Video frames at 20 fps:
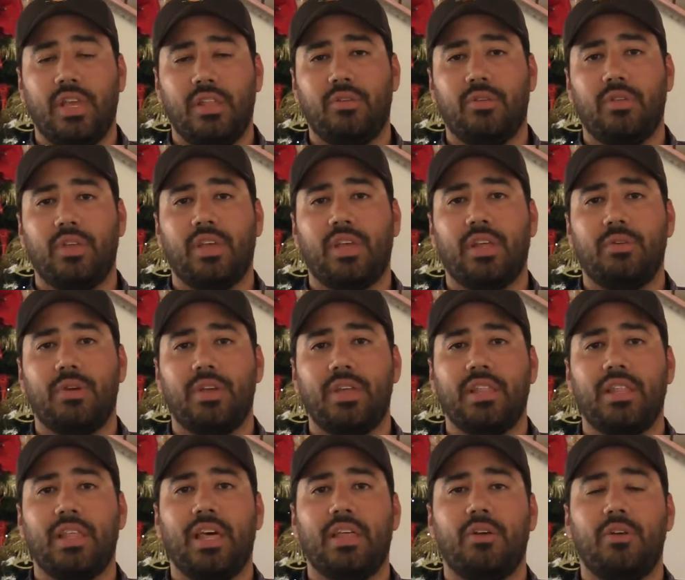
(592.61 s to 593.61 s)
esto, de que nos
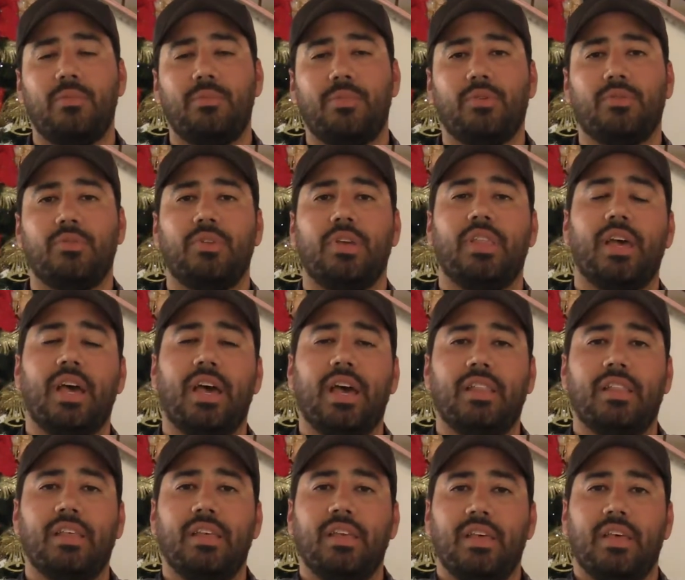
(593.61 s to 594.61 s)
hayan dado la
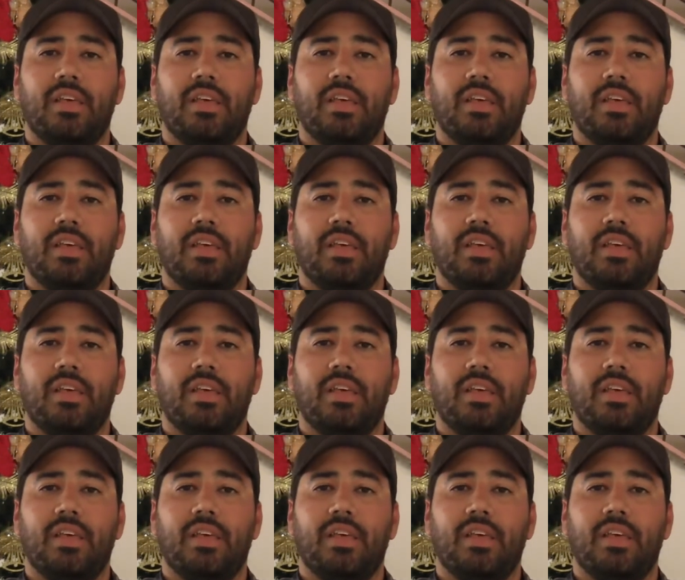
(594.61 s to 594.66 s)
oportunidad